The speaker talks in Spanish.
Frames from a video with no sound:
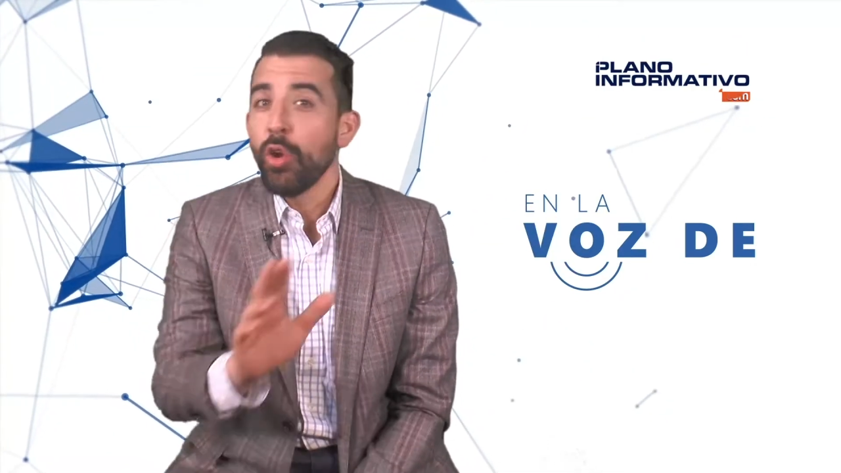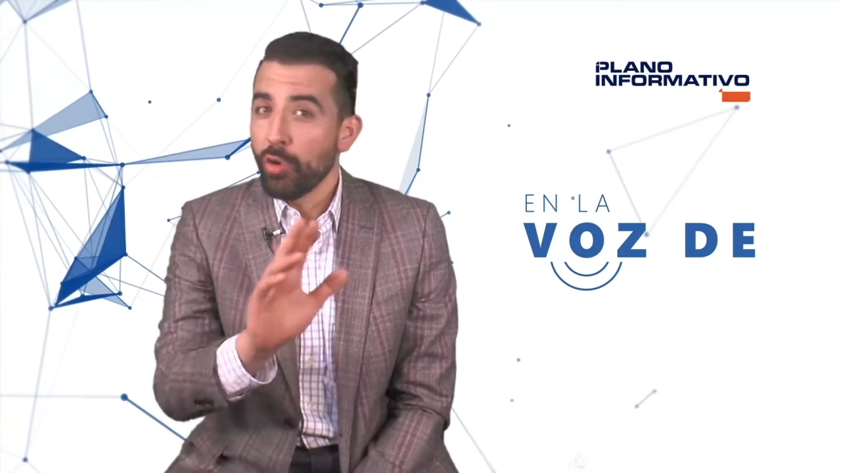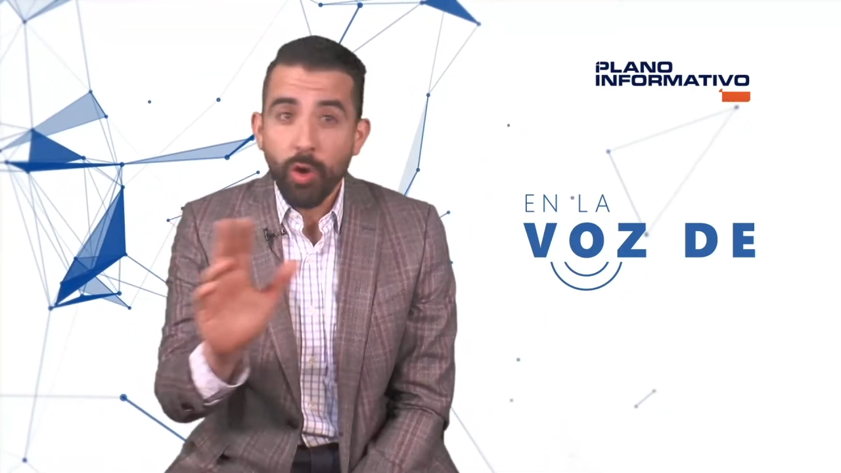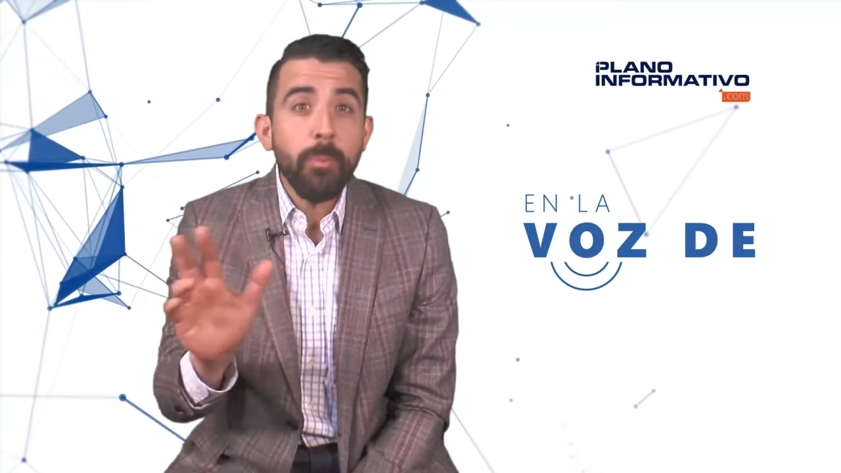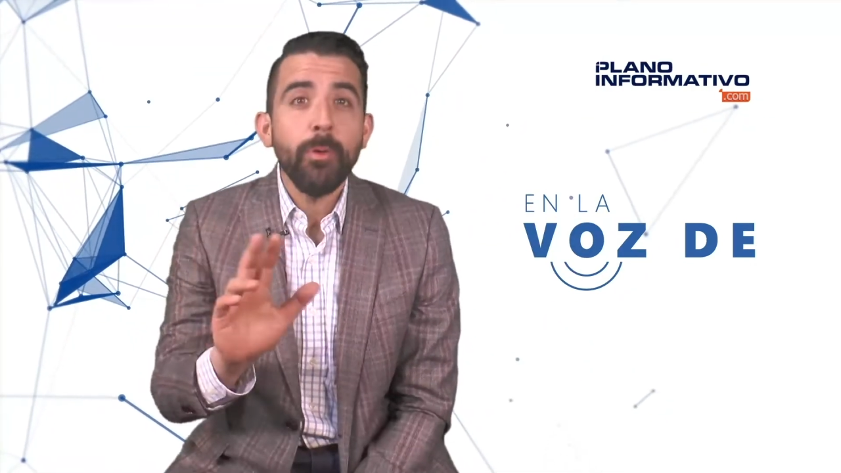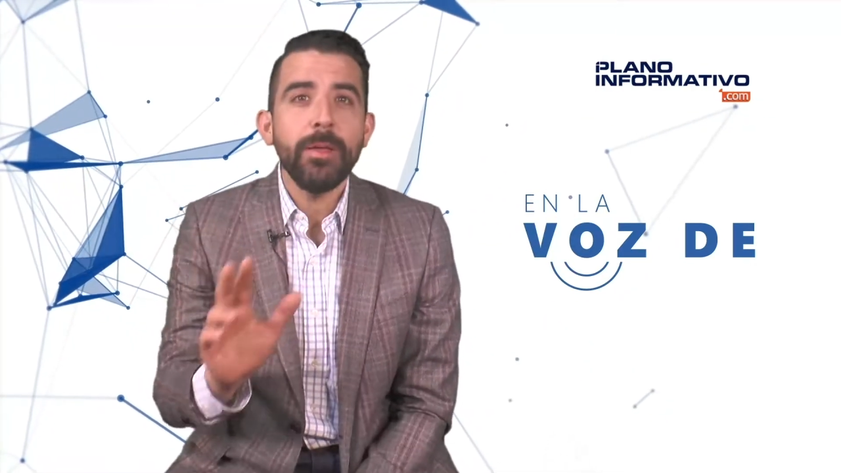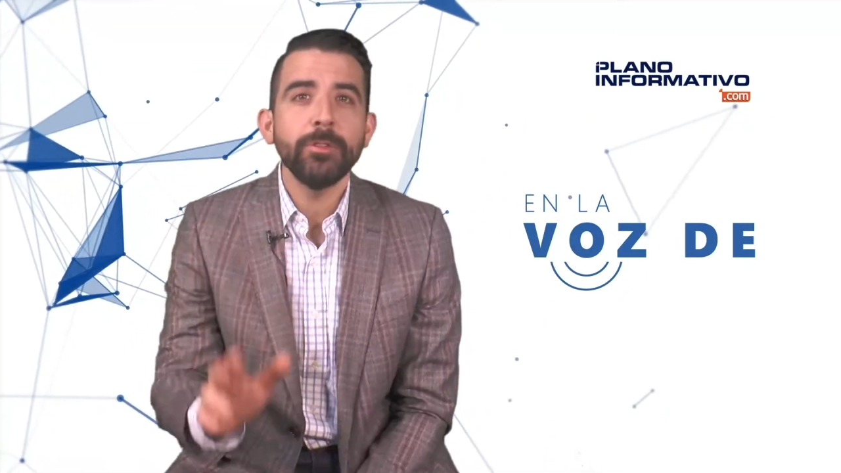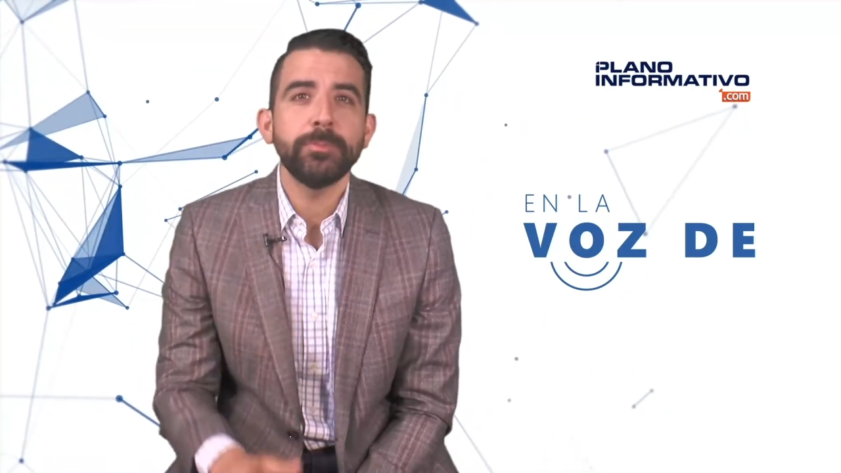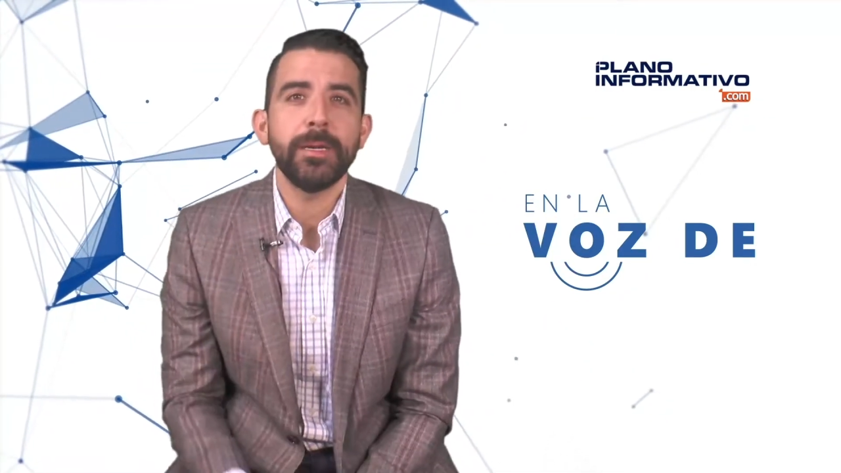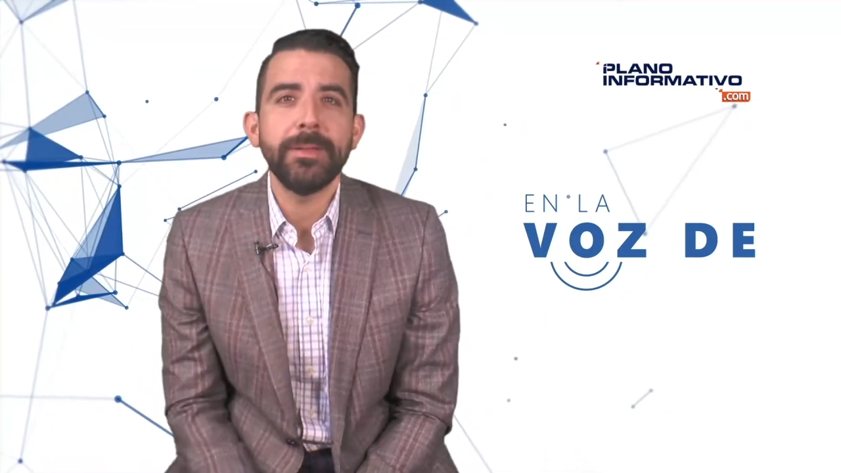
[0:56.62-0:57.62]
No
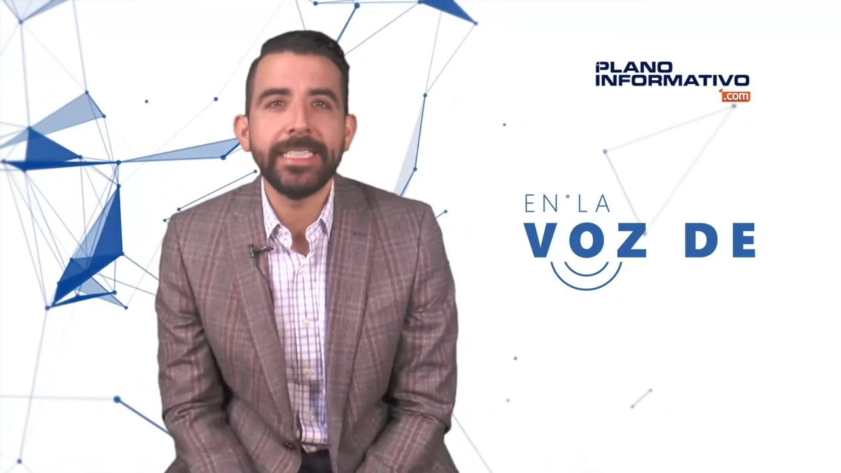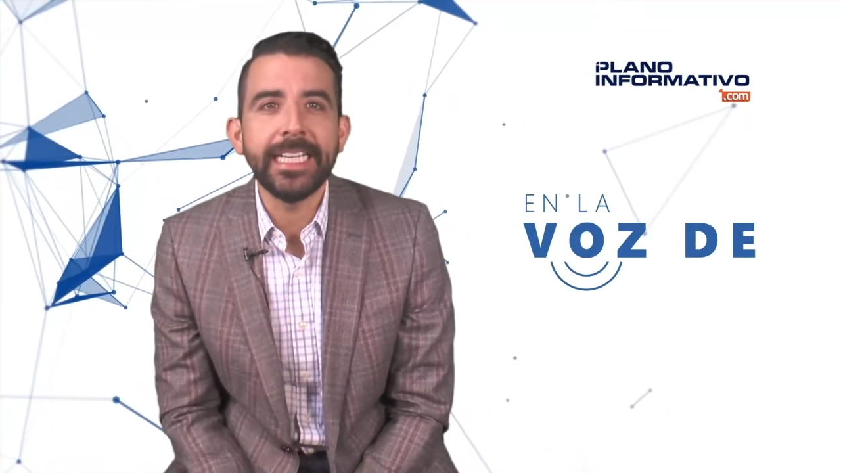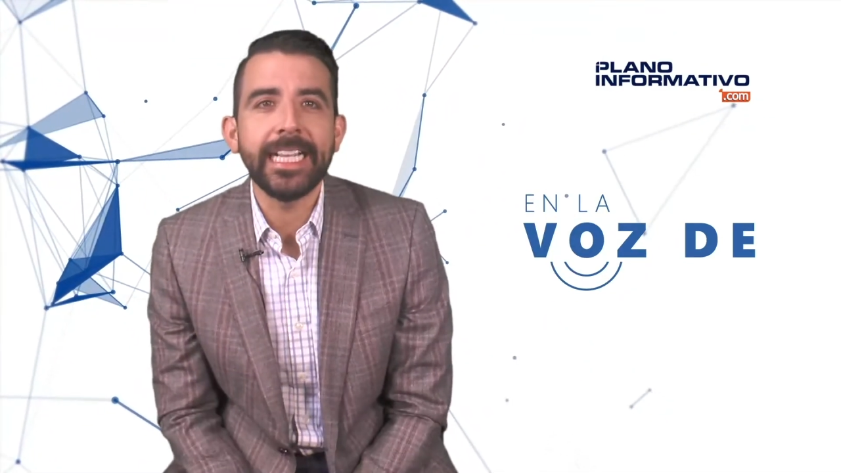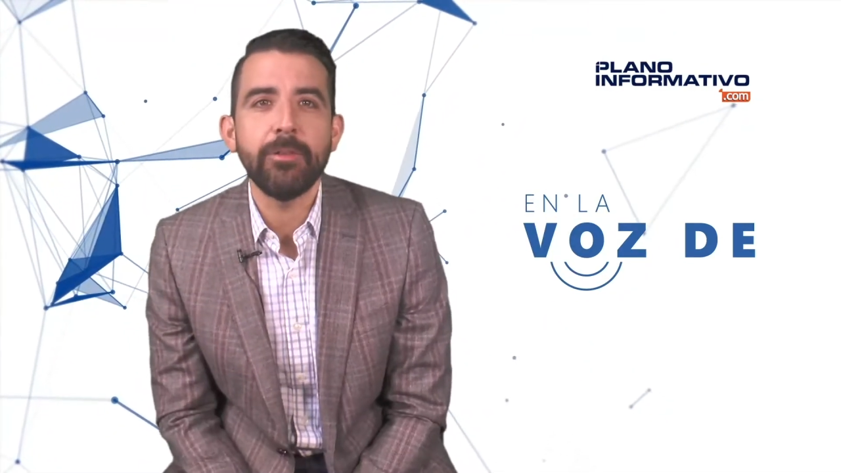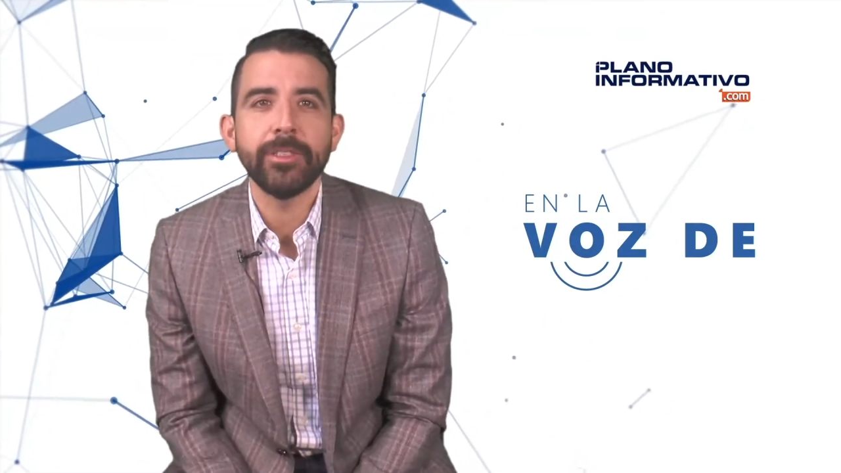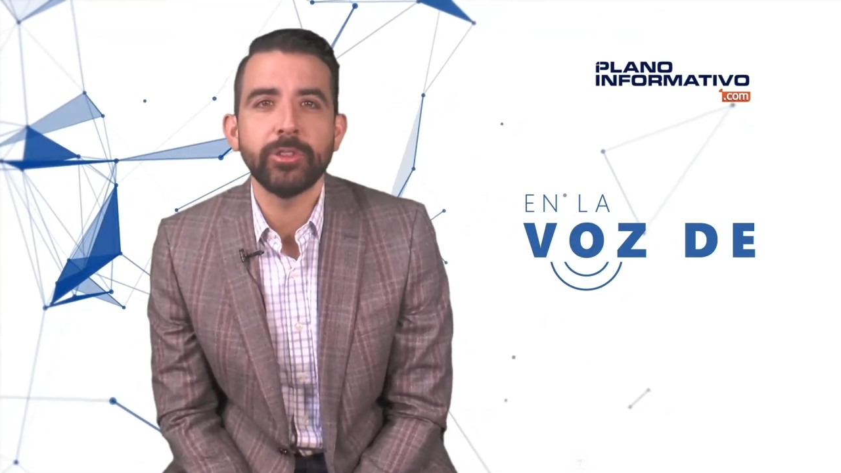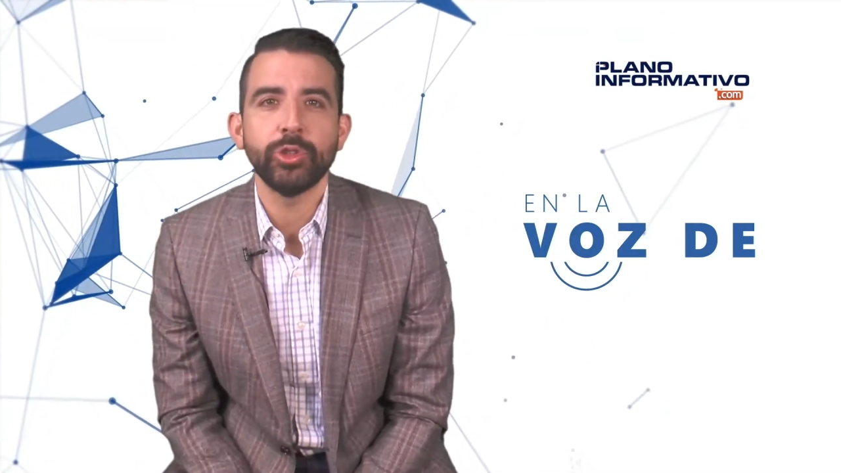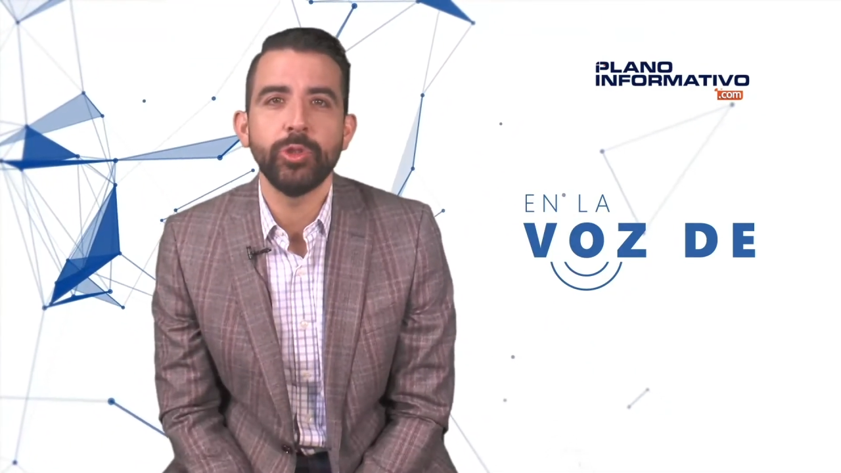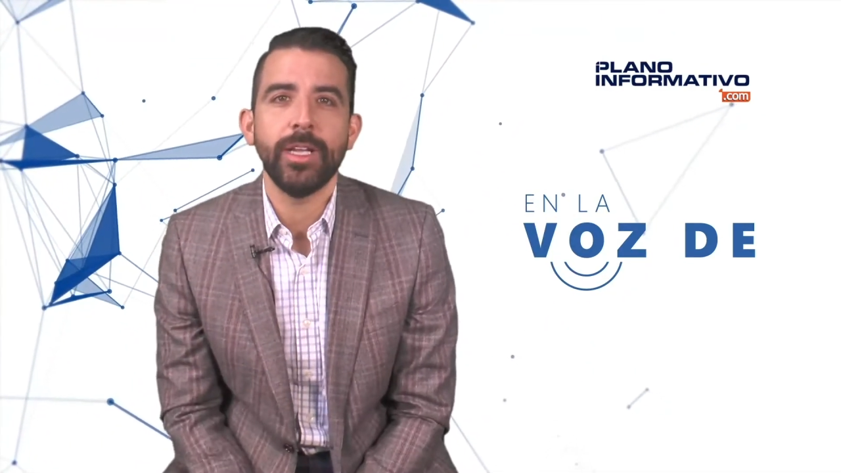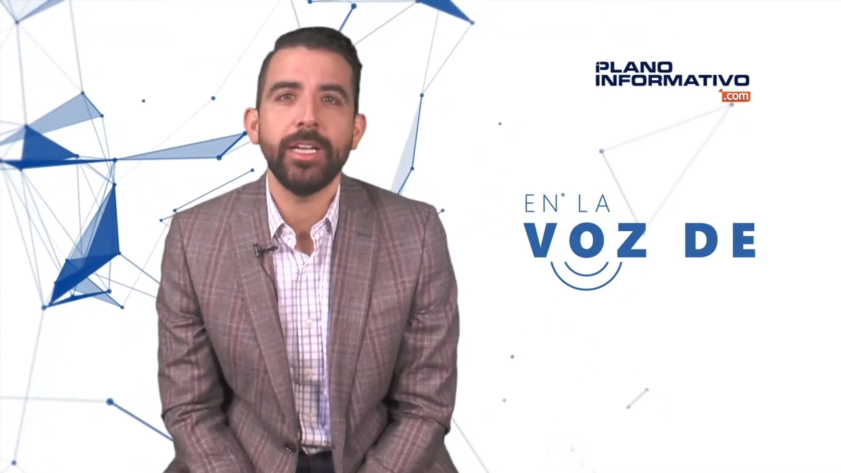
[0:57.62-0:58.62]
podemos permitir que
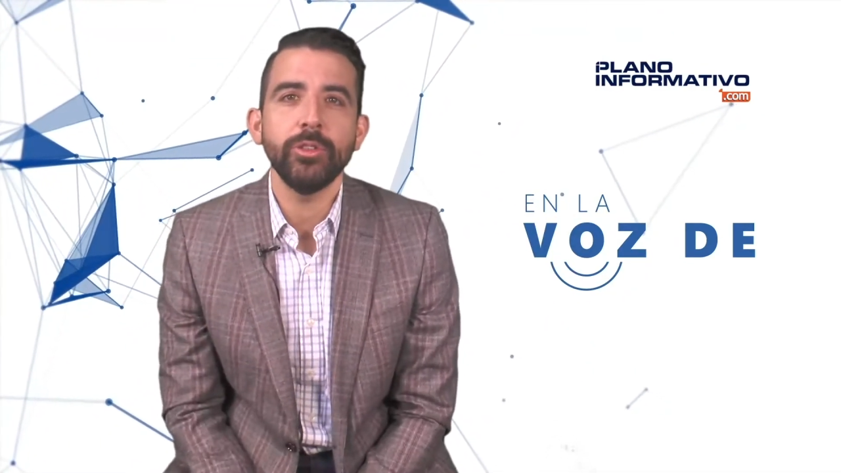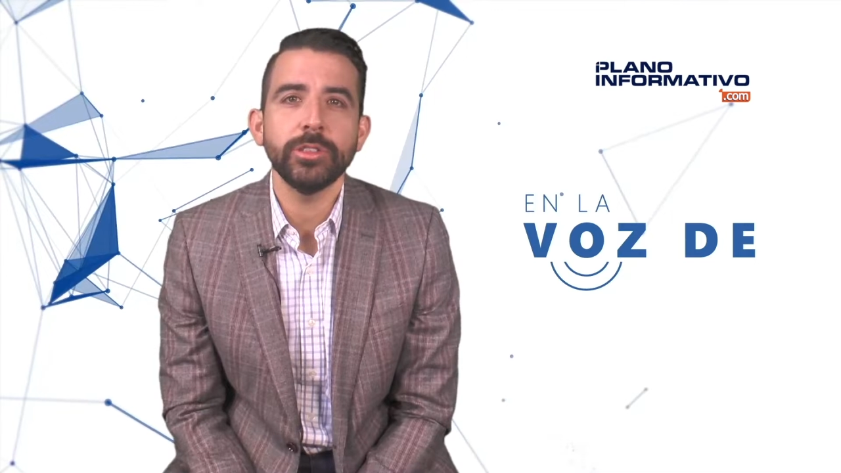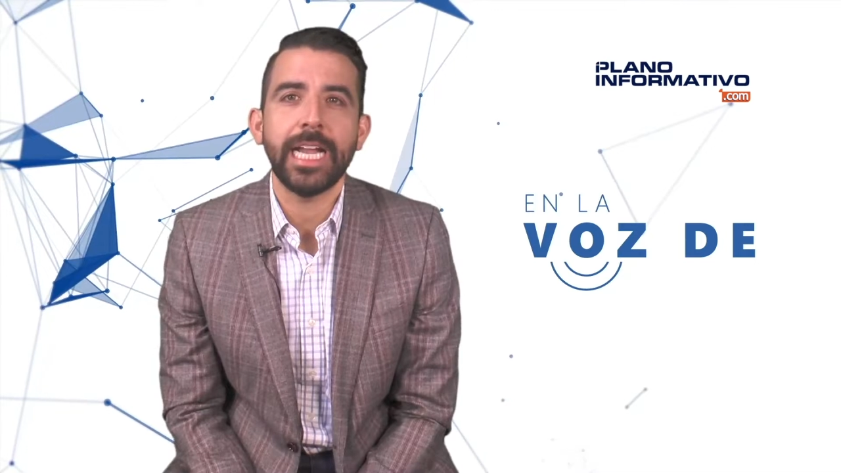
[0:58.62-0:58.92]
nuestros ciudadanos